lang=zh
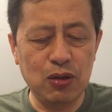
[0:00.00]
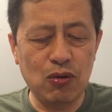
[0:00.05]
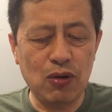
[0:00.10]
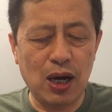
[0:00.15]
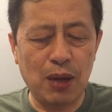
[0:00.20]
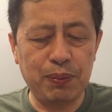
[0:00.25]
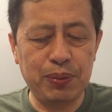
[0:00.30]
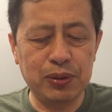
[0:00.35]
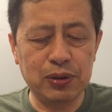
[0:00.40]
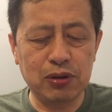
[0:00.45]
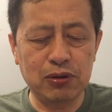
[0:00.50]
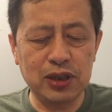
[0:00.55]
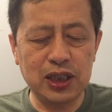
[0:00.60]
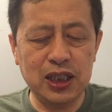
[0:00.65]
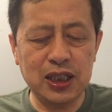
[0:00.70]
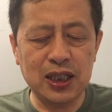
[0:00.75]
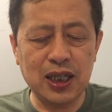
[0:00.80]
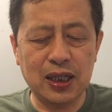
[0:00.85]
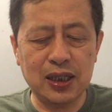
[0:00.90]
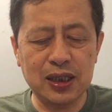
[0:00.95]
广，浦东
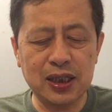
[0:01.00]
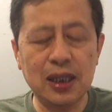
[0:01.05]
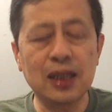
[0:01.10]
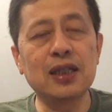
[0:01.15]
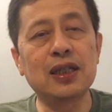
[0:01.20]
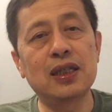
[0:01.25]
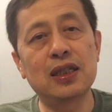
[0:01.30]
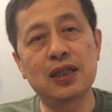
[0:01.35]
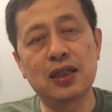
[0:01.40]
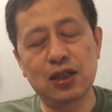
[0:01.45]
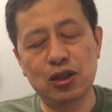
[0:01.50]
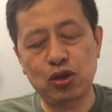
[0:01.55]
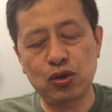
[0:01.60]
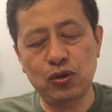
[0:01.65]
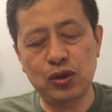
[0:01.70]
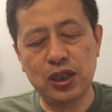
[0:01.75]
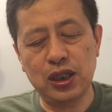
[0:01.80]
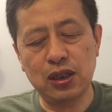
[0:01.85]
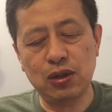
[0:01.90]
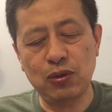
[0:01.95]
机场的乘客和
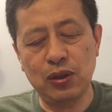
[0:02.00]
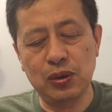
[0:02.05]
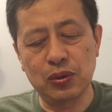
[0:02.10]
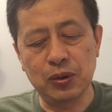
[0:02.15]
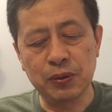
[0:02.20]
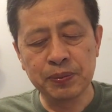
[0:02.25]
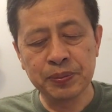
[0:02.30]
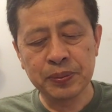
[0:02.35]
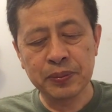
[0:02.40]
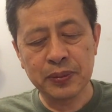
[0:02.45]
送行队伍